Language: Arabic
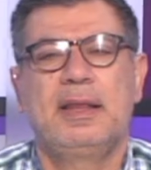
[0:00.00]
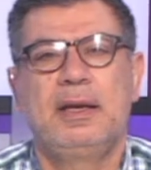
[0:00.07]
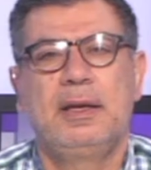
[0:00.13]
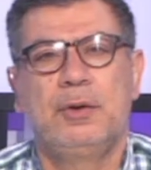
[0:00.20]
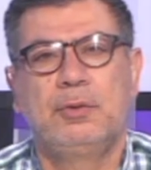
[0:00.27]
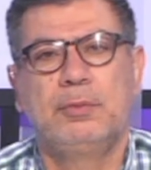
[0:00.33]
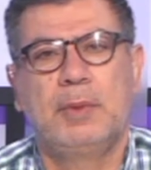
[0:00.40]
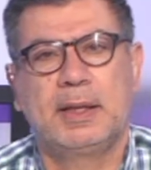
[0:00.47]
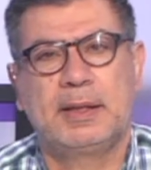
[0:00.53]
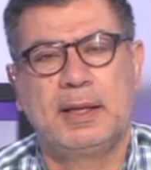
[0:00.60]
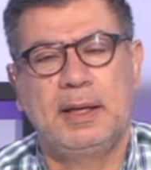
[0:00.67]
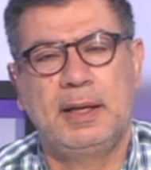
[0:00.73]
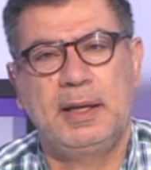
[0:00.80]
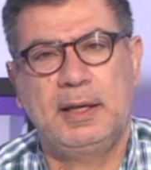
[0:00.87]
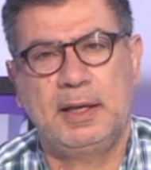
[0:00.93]
هذا اليوم
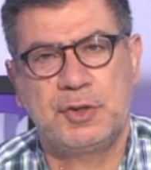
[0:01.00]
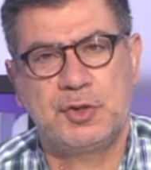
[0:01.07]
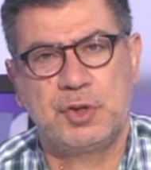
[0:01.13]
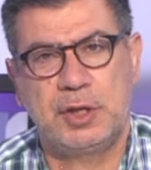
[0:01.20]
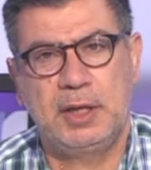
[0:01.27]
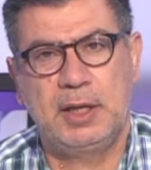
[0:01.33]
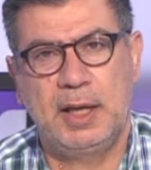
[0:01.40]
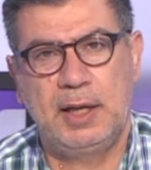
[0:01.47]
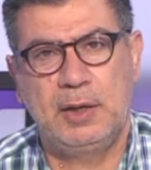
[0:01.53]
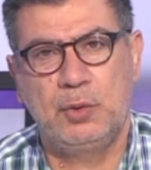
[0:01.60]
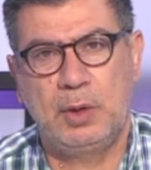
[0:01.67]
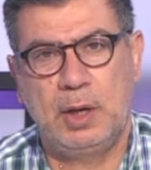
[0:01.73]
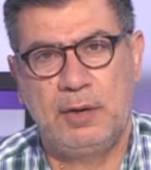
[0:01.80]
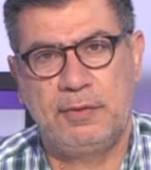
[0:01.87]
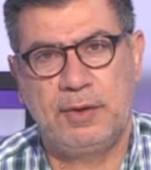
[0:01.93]
الاثنين 20
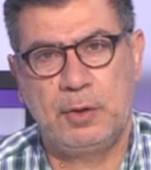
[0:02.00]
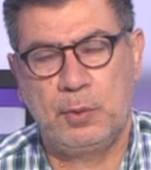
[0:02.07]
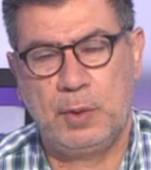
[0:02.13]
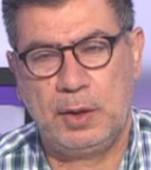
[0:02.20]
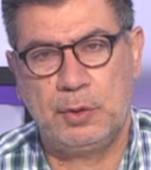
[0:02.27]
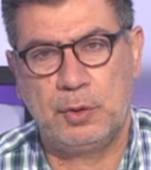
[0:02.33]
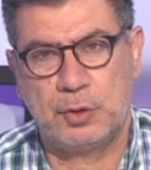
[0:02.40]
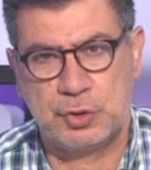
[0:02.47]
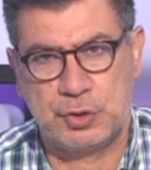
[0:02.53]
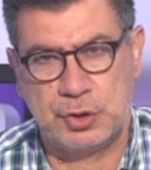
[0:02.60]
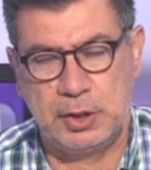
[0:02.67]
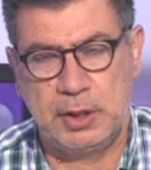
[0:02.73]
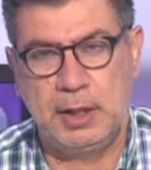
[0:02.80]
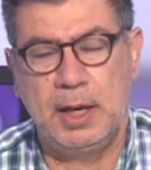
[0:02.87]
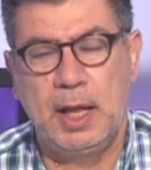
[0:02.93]
أيلول
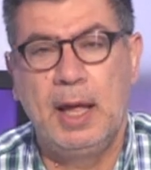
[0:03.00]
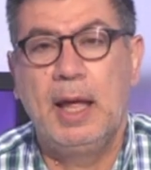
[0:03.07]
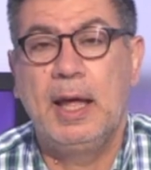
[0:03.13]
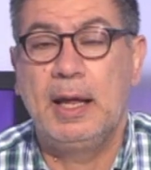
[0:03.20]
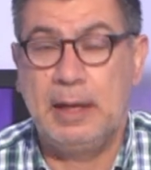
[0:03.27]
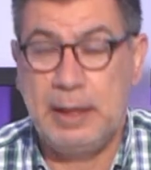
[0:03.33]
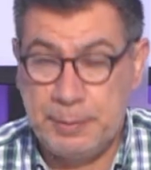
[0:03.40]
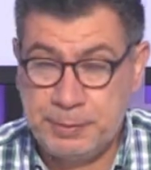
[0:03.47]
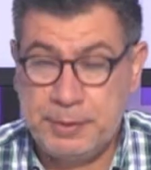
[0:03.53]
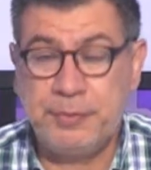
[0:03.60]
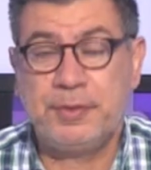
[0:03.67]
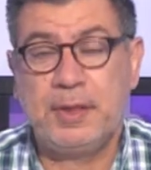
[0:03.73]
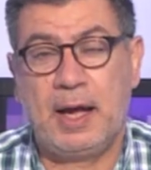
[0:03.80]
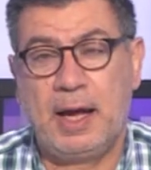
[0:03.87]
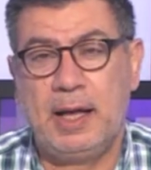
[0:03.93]
2021 اللي
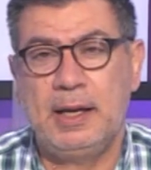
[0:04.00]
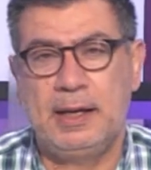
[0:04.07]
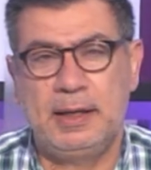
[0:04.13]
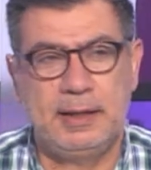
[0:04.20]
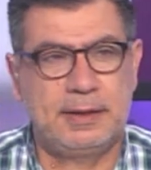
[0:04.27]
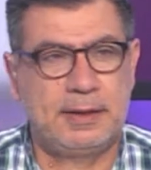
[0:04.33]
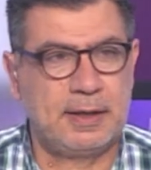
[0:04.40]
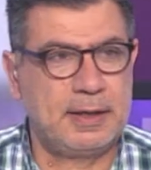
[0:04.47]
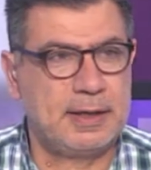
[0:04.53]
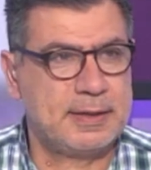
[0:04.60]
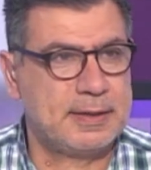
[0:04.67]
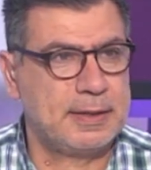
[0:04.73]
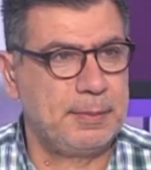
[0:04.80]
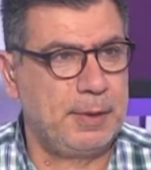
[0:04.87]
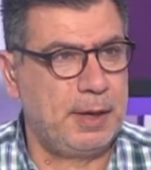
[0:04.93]
بتفتح على
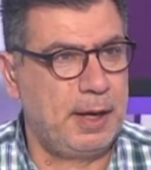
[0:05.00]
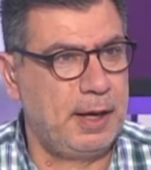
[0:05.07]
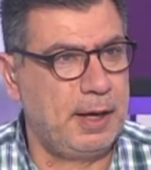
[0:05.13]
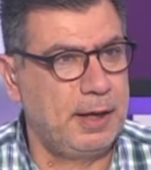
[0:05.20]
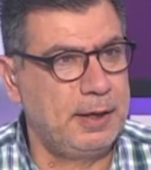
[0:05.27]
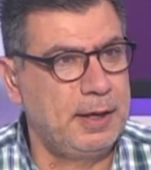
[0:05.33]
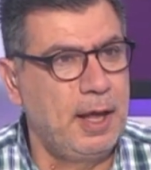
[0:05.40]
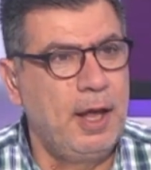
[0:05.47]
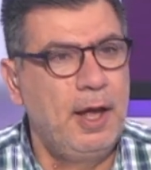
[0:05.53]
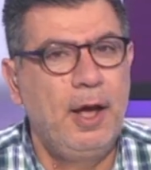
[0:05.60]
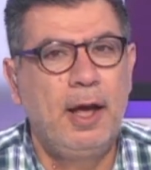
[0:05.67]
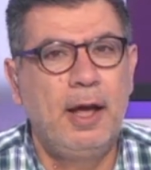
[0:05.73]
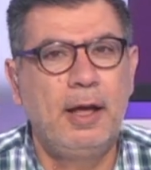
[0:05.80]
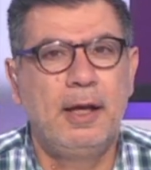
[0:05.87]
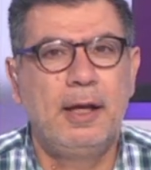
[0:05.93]
الإنترنت صباحا
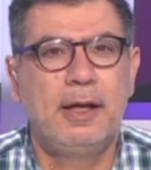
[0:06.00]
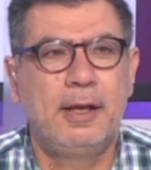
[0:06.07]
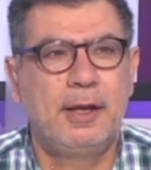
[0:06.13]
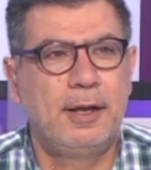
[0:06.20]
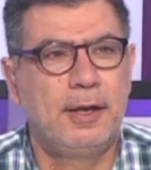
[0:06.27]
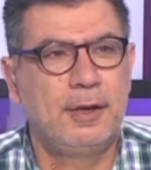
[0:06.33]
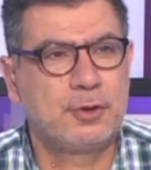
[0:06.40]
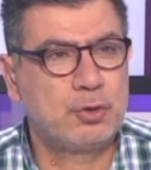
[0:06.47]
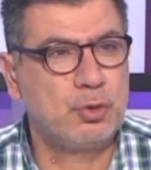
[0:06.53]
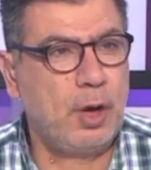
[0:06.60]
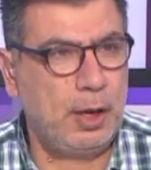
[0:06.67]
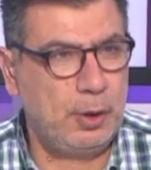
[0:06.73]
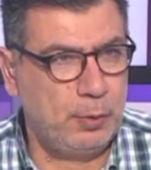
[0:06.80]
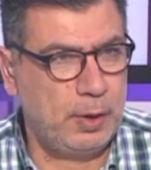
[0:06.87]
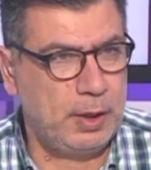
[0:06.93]
آه، شو
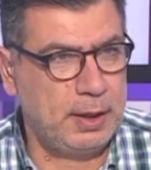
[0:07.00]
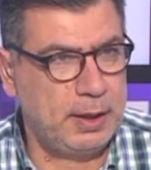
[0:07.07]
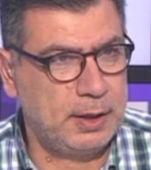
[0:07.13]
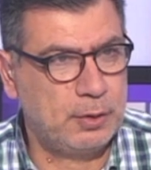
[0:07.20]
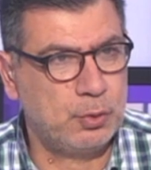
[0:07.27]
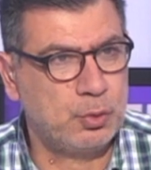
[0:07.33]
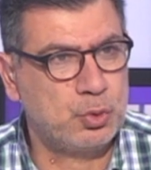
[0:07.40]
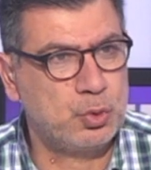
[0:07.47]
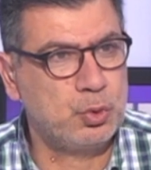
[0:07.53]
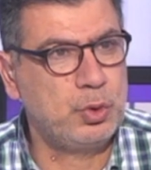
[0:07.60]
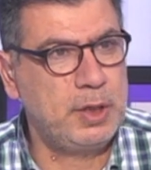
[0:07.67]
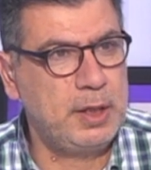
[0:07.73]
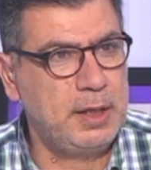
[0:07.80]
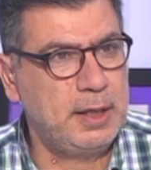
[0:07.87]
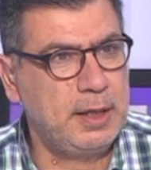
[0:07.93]
عنوانات وشو
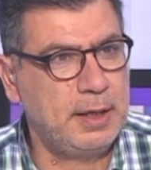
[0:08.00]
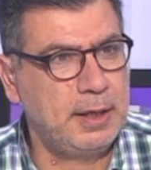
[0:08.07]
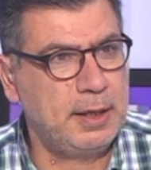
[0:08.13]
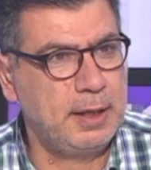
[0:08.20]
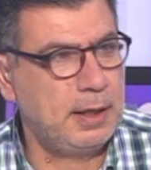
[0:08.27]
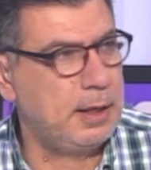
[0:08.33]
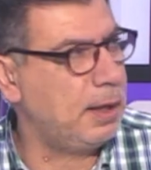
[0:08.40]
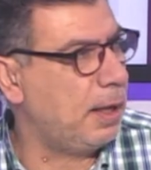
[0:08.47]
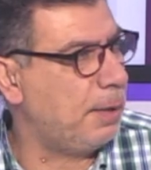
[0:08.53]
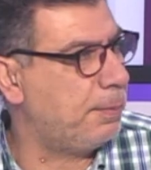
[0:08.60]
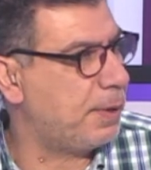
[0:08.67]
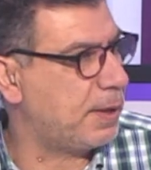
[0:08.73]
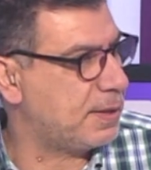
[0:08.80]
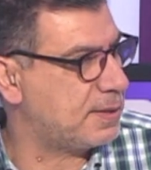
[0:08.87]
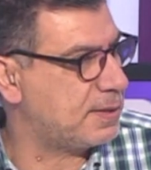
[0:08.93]
هي آه،
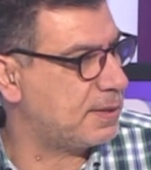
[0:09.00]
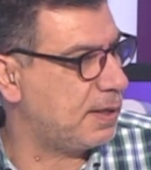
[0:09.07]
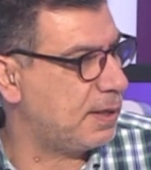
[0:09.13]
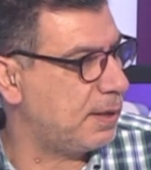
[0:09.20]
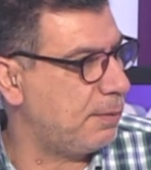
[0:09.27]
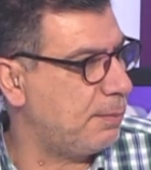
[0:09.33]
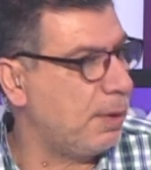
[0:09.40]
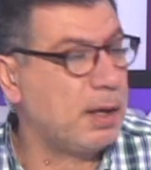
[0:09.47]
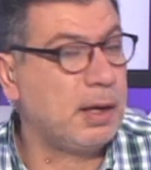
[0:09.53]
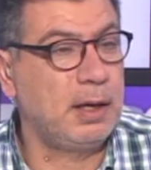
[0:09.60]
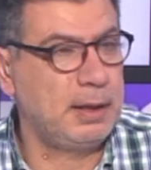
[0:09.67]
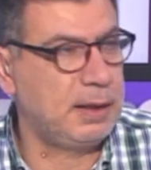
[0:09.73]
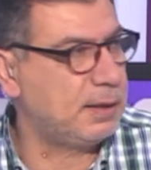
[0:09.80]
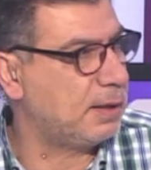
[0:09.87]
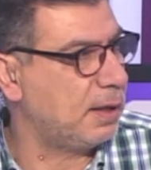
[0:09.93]
أبرز آه،
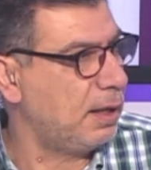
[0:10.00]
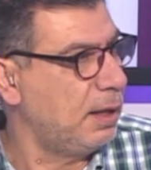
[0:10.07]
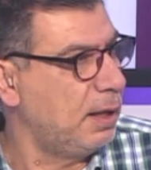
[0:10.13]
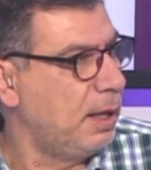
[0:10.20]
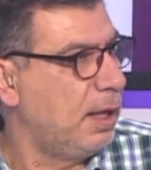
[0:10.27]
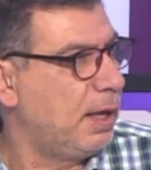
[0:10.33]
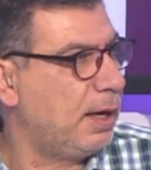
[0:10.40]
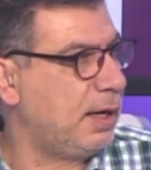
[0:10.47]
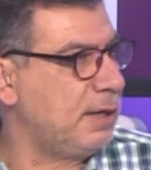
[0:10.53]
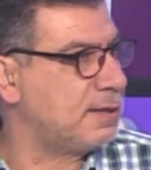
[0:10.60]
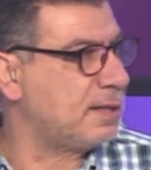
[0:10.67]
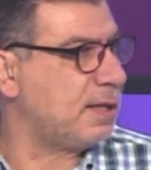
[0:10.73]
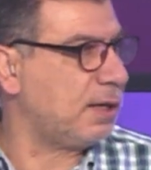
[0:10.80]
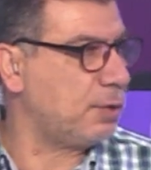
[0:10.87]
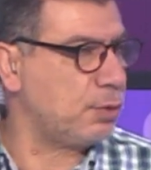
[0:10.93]
مقالاتها رح
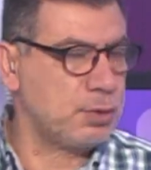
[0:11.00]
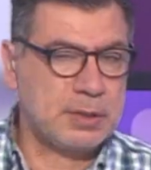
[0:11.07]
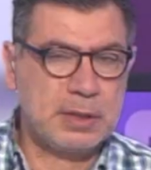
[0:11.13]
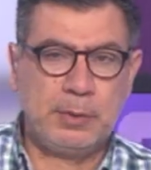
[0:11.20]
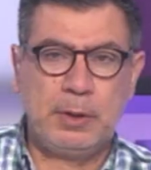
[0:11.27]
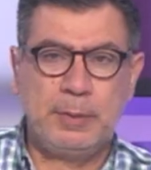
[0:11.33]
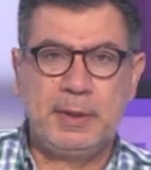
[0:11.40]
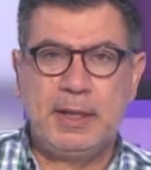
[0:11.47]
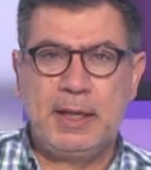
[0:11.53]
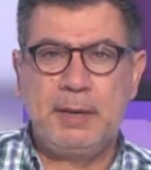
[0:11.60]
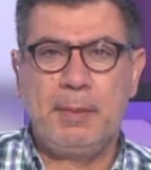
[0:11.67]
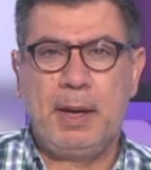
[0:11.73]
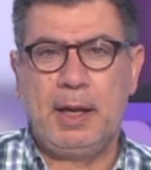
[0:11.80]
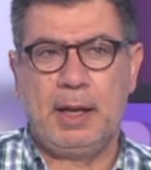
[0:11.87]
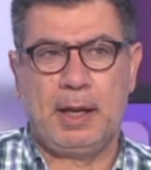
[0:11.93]
نستعرضهم سوا
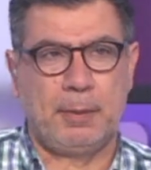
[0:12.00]
البداية مع